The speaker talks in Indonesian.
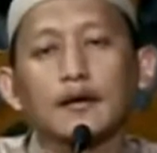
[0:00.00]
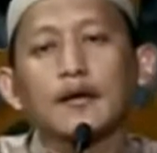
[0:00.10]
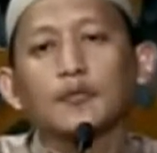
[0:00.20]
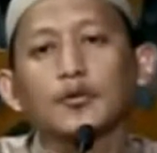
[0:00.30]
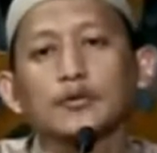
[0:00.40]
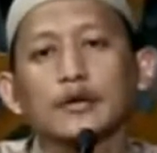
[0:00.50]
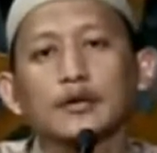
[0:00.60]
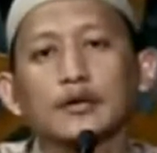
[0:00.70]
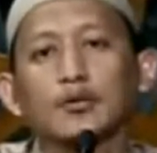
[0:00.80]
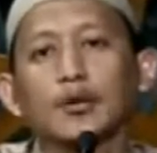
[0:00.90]
karena
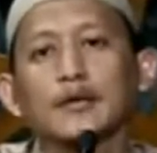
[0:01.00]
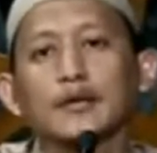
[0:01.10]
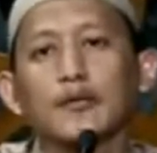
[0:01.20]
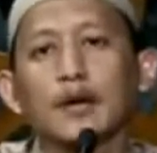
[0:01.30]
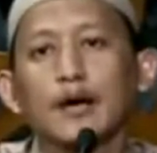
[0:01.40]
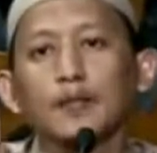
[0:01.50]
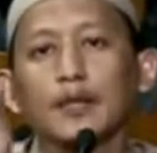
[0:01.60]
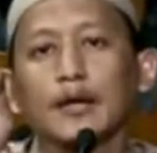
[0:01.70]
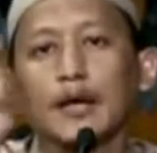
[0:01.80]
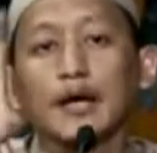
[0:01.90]
potret itu hanya
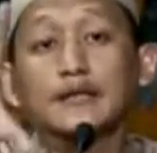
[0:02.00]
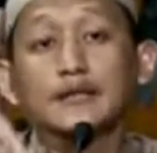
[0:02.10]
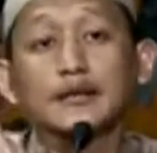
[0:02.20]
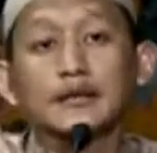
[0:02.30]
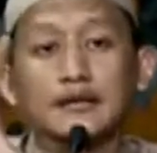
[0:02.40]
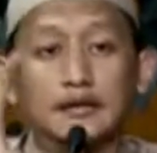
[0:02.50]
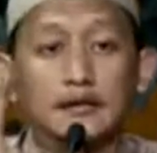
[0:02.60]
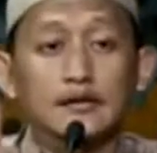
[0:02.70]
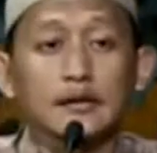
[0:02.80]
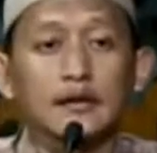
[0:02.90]
mengambil aslinya
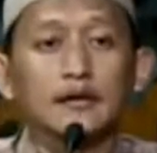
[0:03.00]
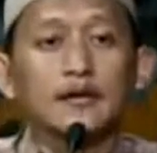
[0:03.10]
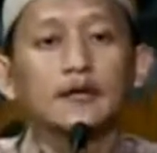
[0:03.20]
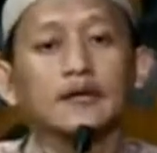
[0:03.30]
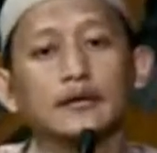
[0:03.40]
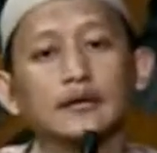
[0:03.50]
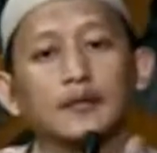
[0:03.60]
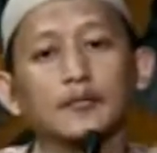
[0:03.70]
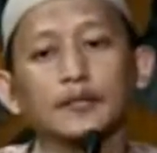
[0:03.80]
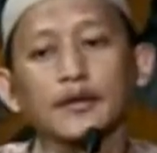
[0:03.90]
saja
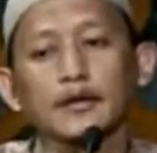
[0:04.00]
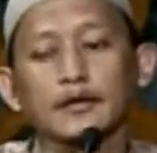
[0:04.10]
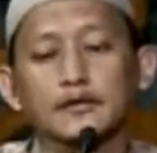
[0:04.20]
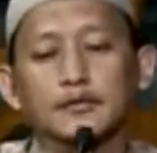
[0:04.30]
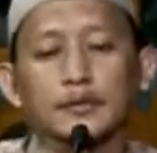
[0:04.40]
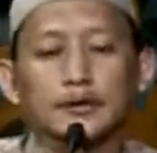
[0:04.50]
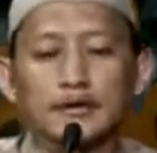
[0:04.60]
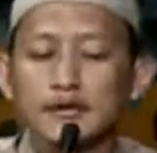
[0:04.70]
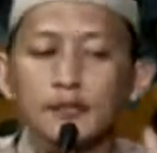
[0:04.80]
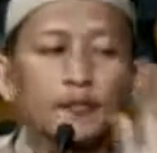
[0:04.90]
ditempel
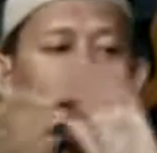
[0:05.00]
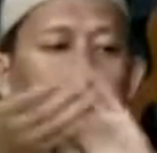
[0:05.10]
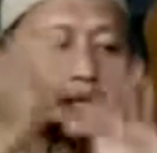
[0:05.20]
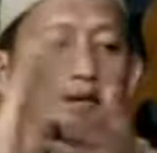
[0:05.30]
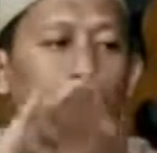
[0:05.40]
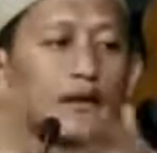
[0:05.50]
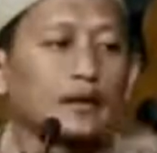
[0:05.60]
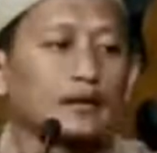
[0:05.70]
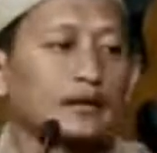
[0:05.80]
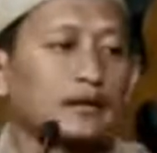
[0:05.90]
seperti cermin gak ada
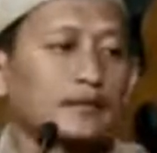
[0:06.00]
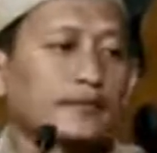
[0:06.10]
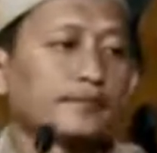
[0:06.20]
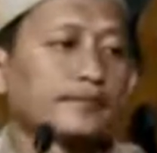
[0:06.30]
bedanya